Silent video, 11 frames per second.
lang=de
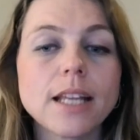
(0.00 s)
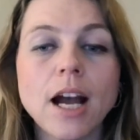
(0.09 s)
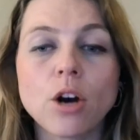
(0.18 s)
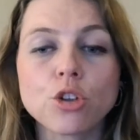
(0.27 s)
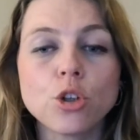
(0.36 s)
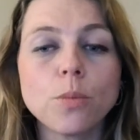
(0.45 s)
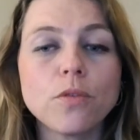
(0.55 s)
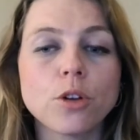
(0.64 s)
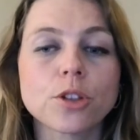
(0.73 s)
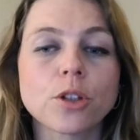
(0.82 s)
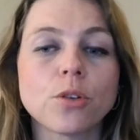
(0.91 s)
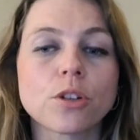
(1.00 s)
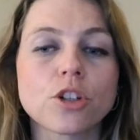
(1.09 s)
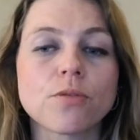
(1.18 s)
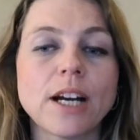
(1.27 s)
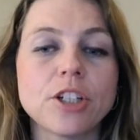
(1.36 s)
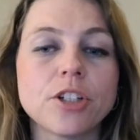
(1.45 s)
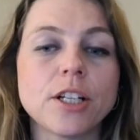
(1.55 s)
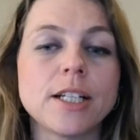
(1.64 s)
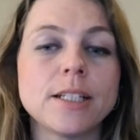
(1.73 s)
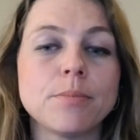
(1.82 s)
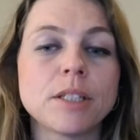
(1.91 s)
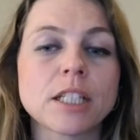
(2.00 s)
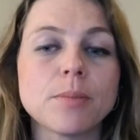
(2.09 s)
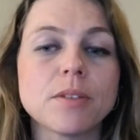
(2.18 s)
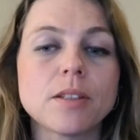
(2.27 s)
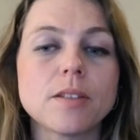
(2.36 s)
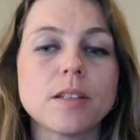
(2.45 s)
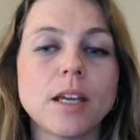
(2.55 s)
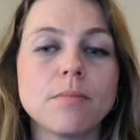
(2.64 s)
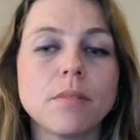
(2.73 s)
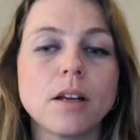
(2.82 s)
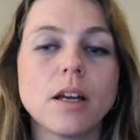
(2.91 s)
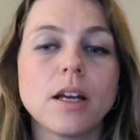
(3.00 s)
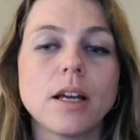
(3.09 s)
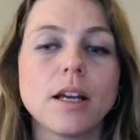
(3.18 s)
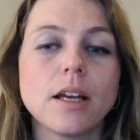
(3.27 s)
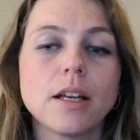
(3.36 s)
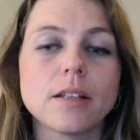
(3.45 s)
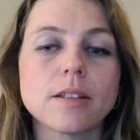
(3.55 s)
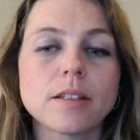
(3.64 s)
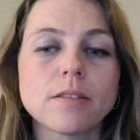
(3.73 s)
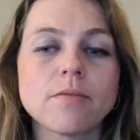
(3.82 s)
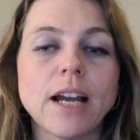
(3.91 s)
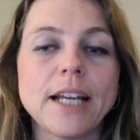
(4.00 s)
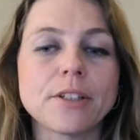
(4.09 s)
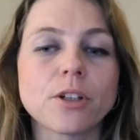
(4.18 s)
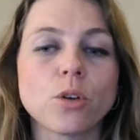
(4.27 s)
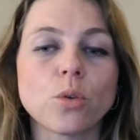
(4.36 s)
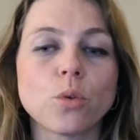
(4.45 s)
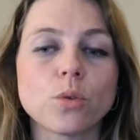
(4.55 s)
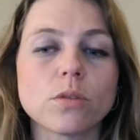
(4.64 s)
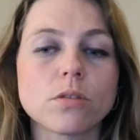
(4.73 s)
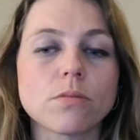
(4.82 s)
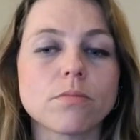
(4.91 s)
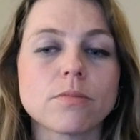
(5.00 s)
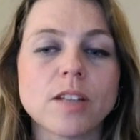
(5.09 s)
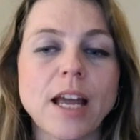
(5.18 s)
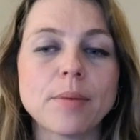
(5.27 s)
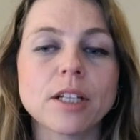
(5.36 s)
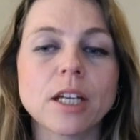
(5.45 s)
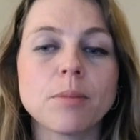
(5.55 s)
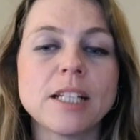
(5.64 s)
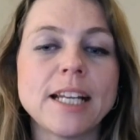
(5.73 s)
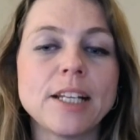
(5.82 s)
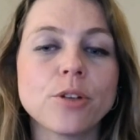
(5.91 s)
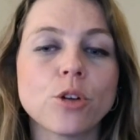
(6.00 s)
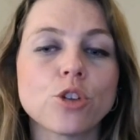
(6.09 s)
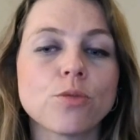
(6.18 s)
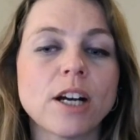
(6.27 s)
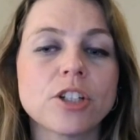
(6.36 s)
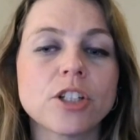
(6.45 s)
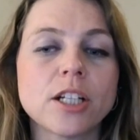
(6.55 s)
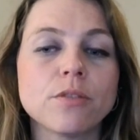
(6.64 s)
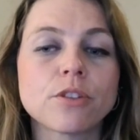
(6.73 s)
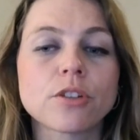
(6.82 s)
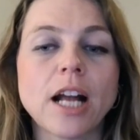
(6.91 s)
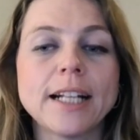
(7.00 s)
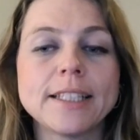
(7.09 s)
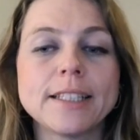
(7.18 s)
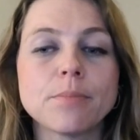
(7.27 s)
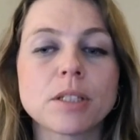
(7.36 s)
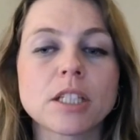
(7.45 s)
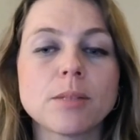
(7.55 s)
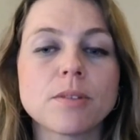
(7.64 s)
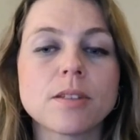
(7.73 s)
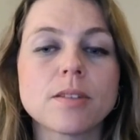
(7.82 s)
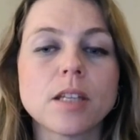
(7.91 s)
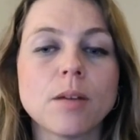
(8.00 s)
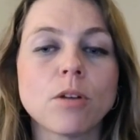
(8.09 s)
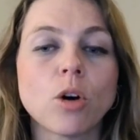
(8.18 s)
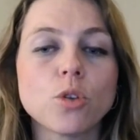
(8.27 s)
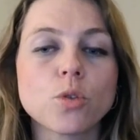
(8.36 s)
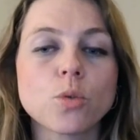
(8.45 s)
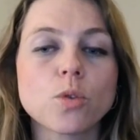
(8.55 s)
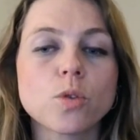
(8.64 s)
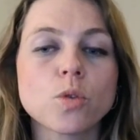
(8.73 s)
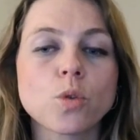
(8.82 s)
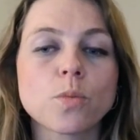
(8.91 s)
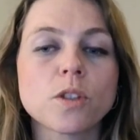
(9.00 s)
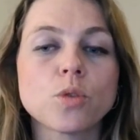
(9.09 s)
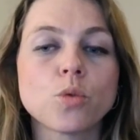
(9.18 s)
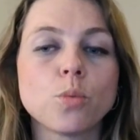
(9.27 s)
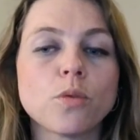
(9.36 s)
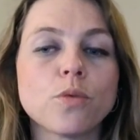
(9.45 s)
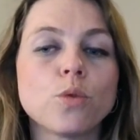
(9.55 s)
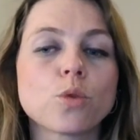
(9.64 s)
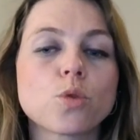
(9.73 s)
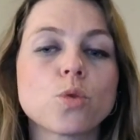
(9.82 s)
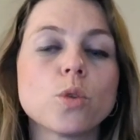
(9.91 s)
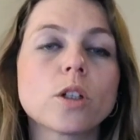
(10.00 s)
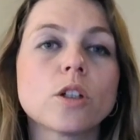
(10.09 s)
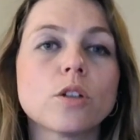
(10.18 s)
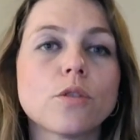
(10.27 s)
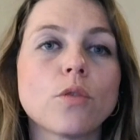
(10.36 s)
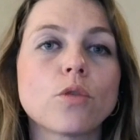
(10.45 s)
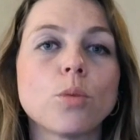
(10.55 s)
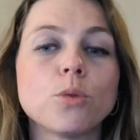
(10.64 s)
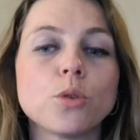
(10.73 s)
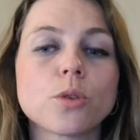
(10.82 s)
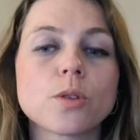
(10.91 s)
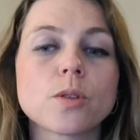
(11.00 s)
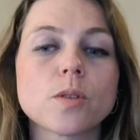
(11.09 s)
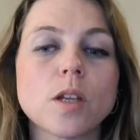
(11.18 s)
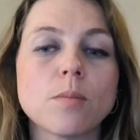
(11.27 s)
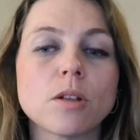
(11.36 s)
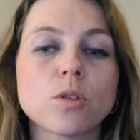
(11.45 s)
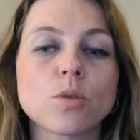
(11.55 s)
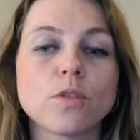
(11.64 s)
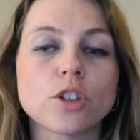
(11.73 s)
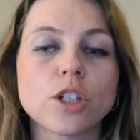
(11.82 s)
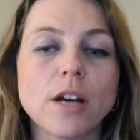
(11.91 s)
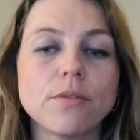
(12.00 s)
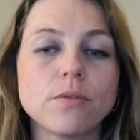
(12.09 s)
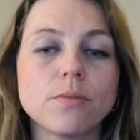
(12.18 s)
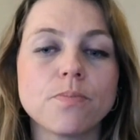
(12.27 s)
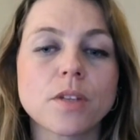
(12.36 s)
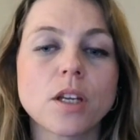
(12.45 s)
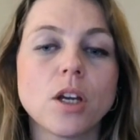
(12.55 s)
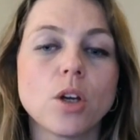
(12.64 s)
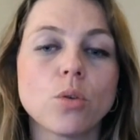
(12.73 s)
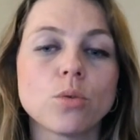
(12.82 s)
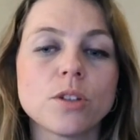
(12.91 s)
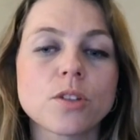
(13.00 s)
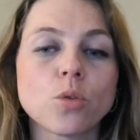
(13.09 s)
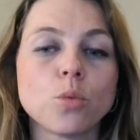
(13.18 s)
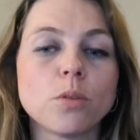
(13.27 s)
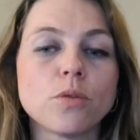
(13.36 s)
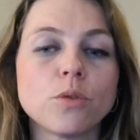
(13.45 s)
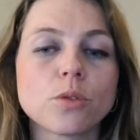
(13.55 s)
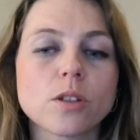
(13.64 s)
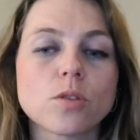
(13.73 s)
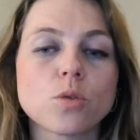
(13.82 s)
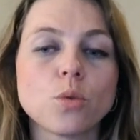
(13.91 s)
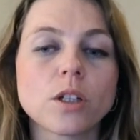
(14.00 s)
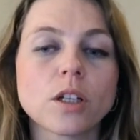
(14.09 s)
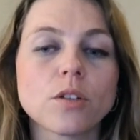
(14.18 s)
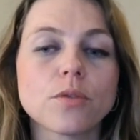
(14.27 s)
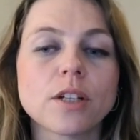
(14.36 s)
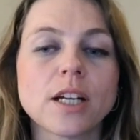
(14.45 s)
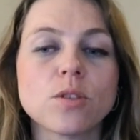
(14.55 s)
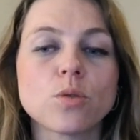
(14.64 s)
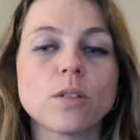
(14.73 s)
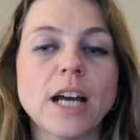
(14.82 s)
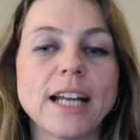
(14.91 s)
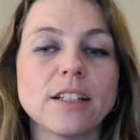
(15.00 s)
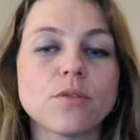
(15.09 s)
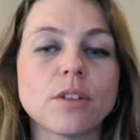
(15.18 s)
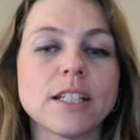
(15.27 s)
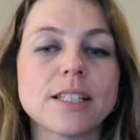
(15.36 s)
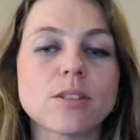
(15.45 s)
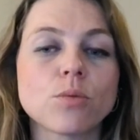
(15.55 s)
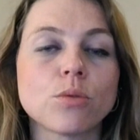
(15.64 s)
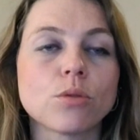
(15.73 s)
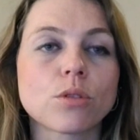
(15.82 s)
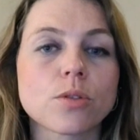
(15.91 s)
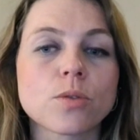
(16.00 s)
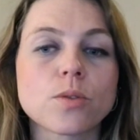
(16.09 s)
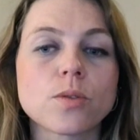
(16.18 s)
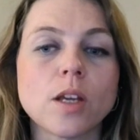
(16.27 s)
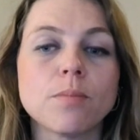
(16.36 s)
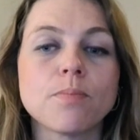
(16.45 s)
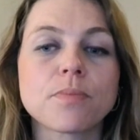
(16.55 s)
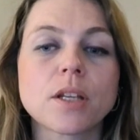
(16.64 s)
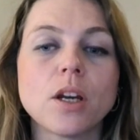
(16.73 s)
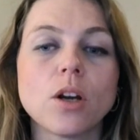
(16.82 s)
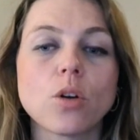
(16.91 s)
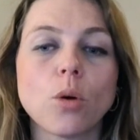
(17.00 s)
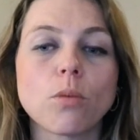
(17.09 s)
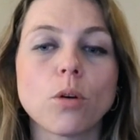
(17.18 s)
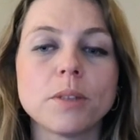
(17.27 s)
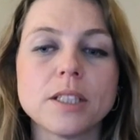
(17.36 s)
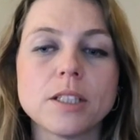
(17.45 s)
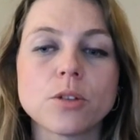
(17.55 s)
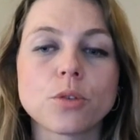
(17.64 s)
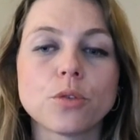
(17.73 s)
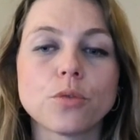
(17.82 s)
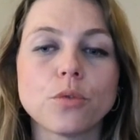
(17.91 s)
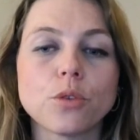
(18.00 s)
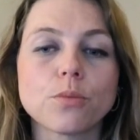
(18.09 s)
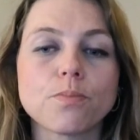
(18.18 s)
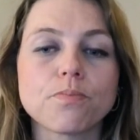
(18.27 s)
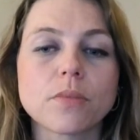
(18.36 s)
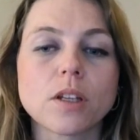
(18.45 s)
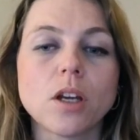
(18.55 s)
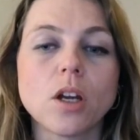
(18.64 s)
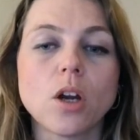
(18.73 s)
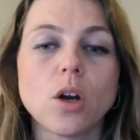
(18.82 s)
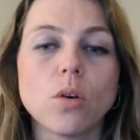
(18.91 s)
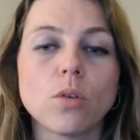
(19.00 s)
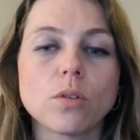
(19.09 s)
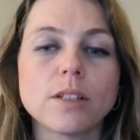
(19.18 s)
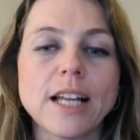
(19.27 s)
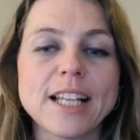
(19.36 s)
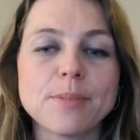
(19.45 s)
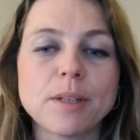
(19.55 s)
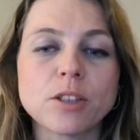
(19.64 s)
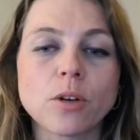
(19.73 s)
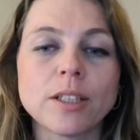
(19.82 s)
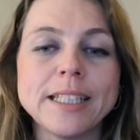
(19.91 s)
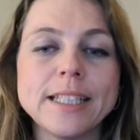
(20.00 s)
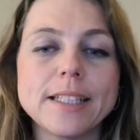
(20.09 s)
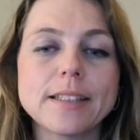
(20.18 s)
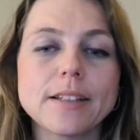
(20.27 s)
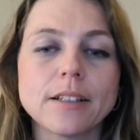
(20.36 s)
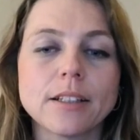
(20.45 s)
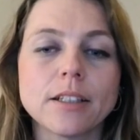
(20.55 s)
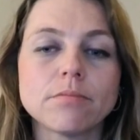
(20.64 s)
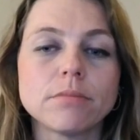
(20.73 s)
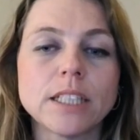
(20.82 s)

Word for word: Auch Schlupflöcher oder Schwachstellen in Betriebssystemen sind ein weiterer Grund. Cyberkriminelle können Schwachstellen für alten Betriebssystemen ausnutzen, um sich unbefugten Zugriff auf Computersysteme zu verschaffen. Und dieser unbefugte Zugriff kann zu Datenverletzungen oder Systemkompromittierungen führen. Und last but not least, ähm,